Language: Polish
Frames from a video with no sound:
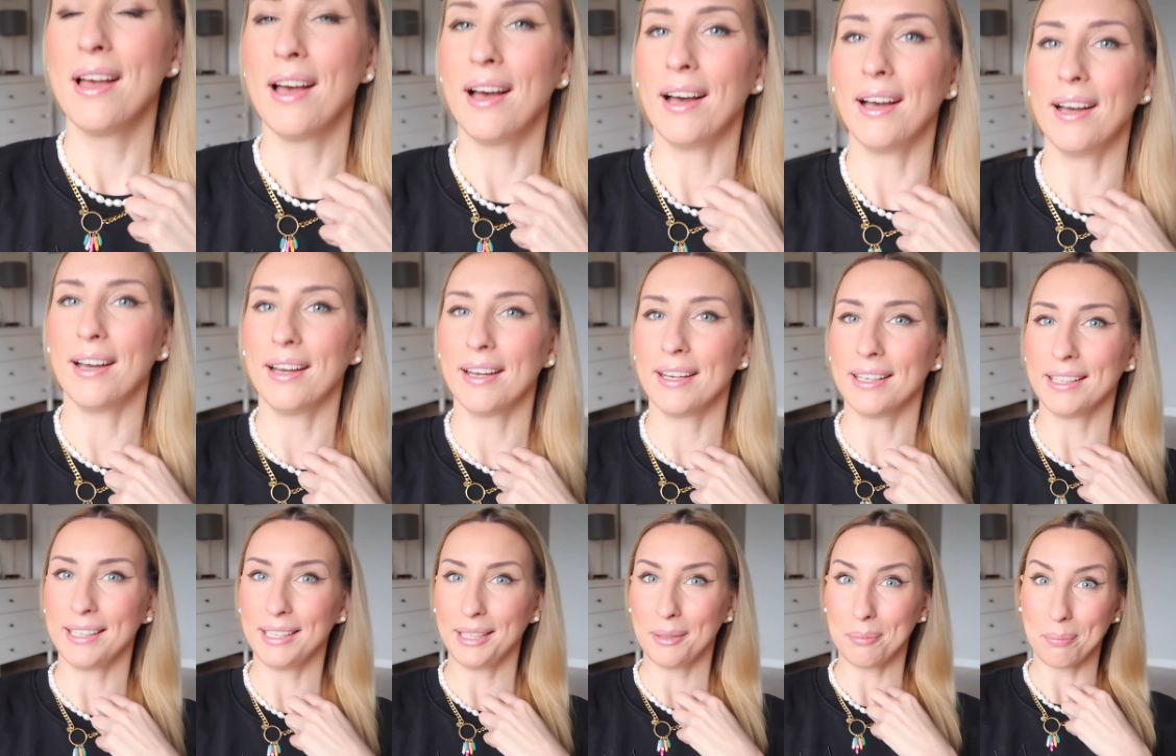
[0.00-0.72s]

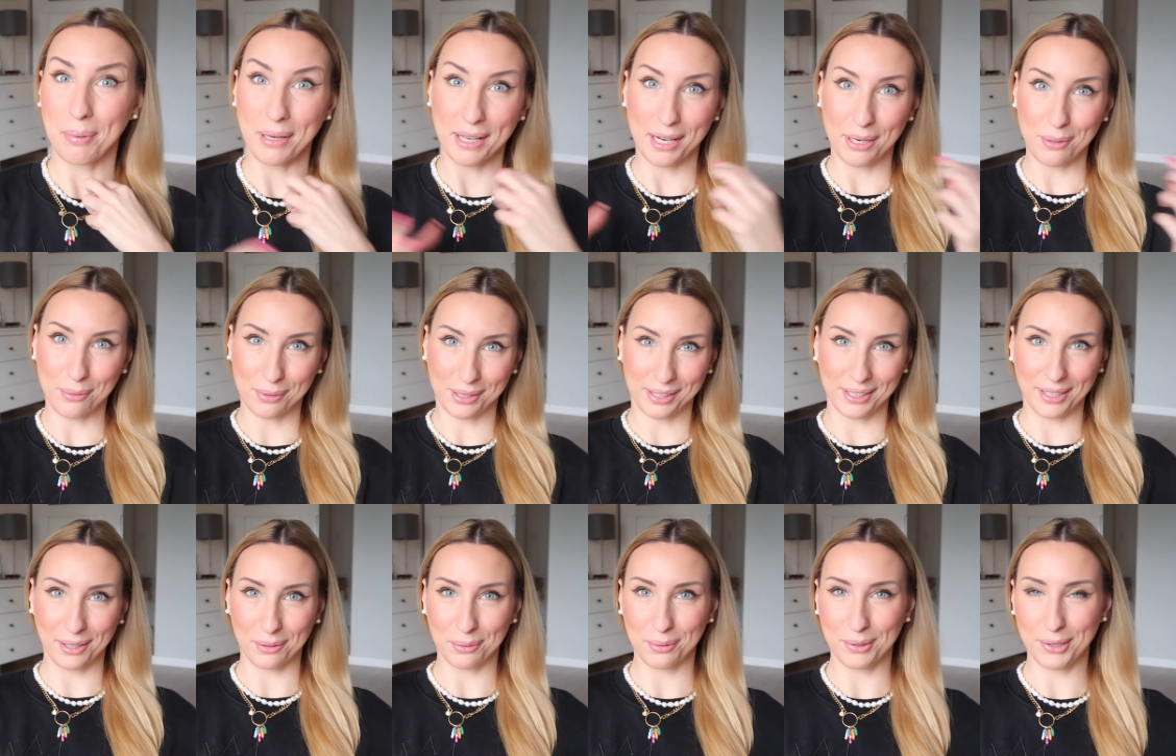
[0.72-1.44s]
e, i perełki,
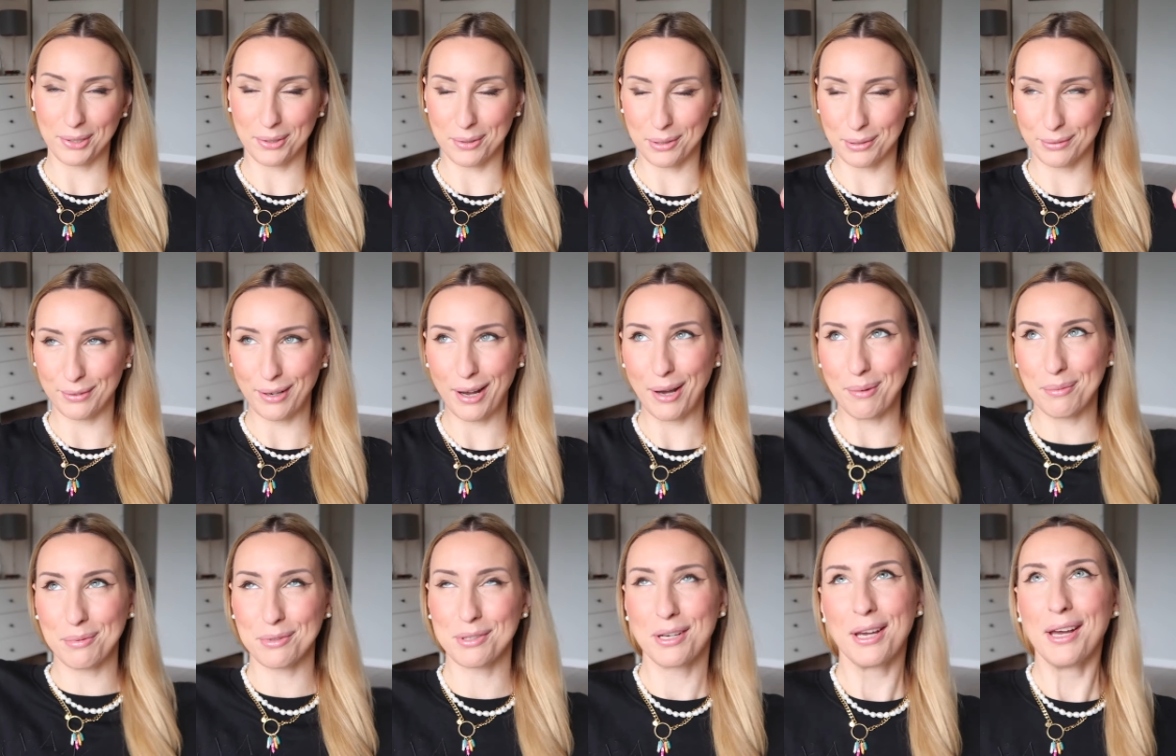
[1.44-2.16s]
na które
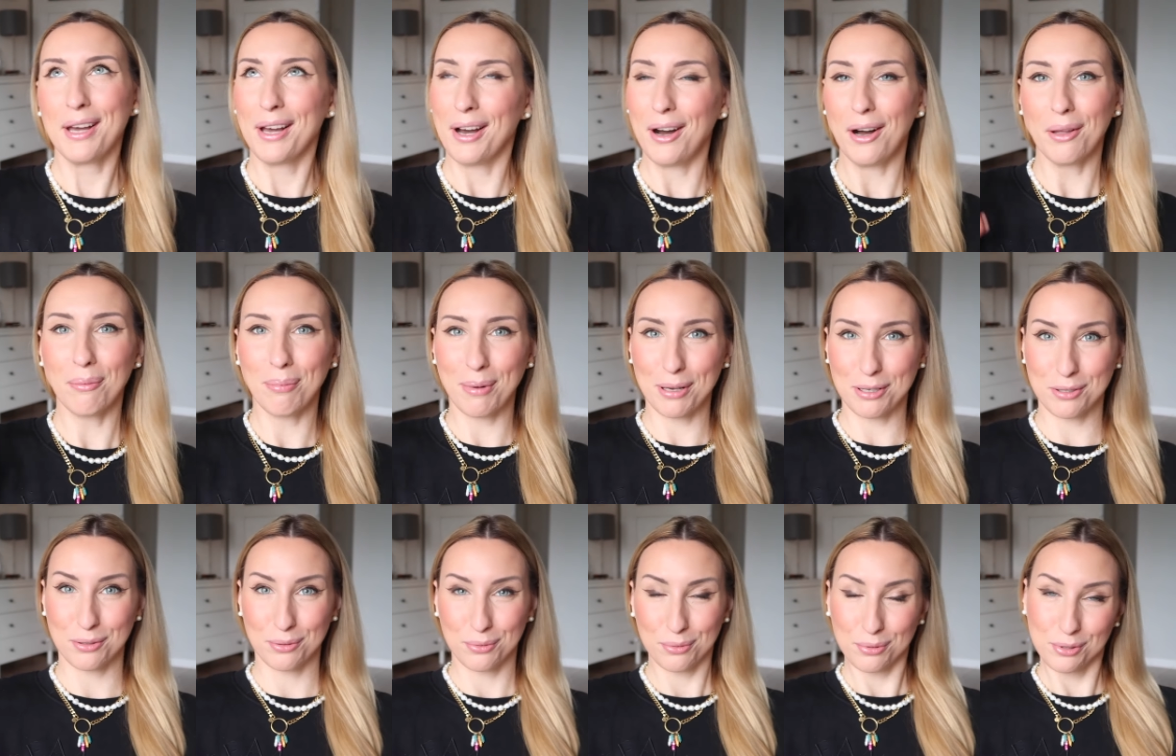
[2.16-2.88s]
chorowałam już od
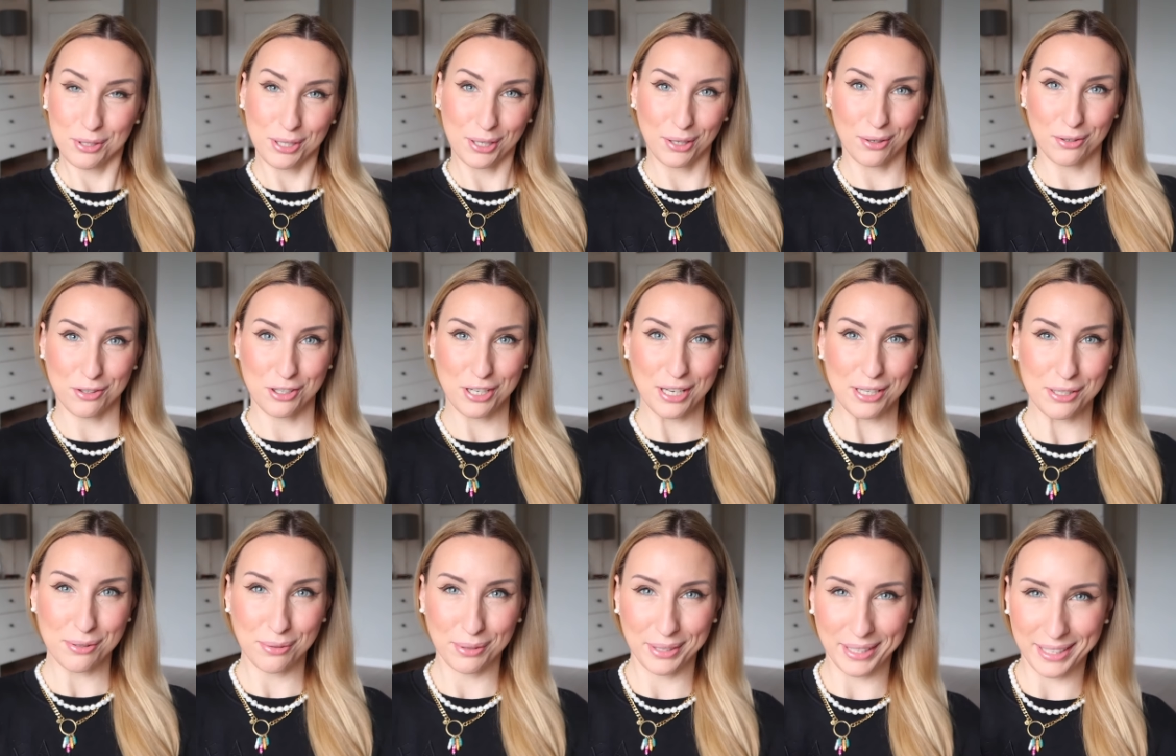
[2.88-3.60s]
bardzo dłuższego
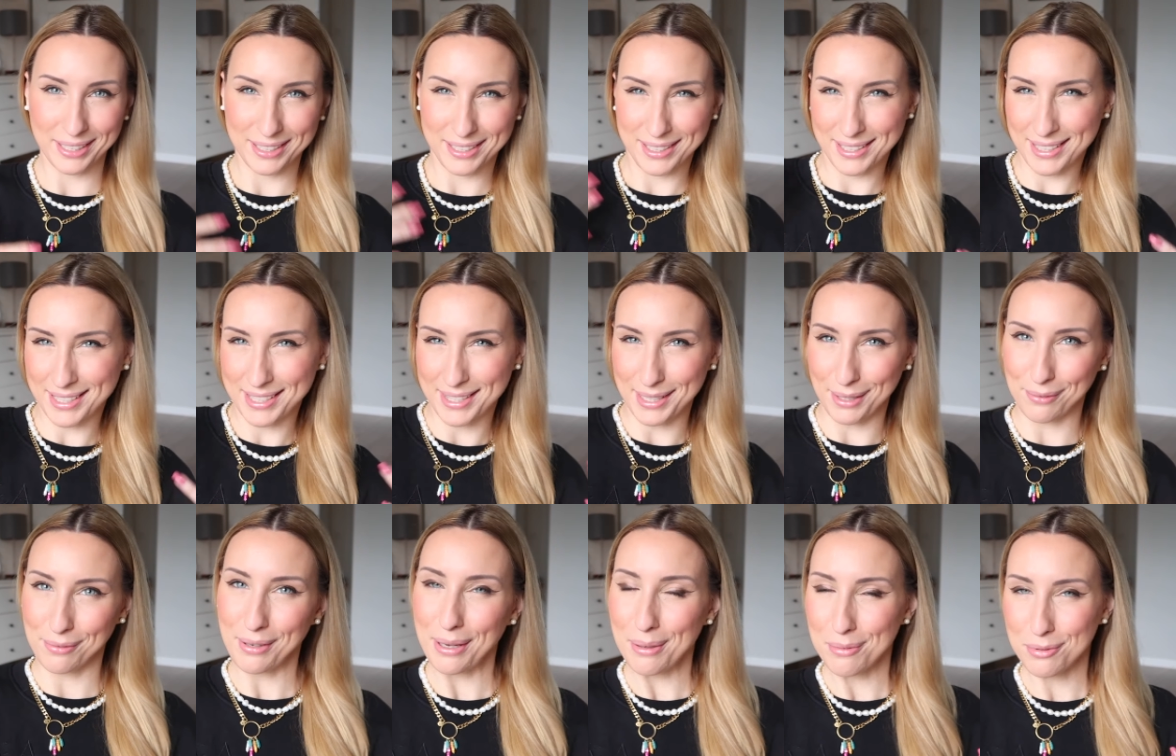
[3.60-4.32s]
czasu i tak się
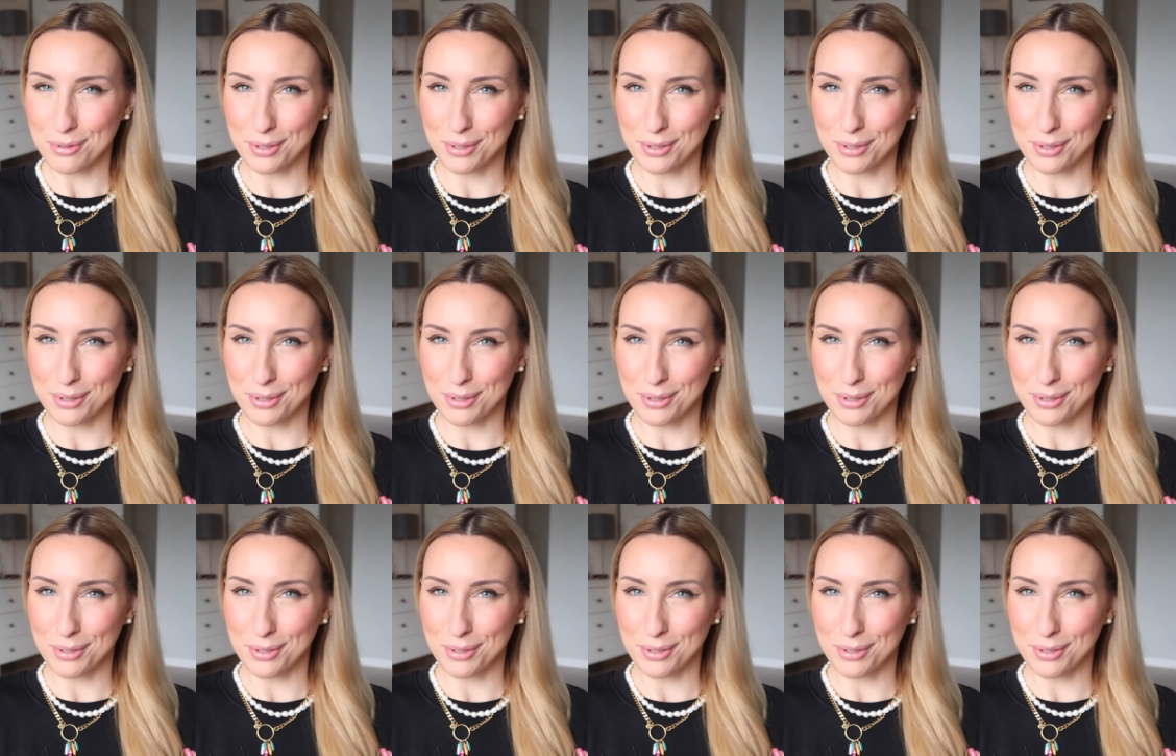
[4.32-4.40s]
zastanawiałam,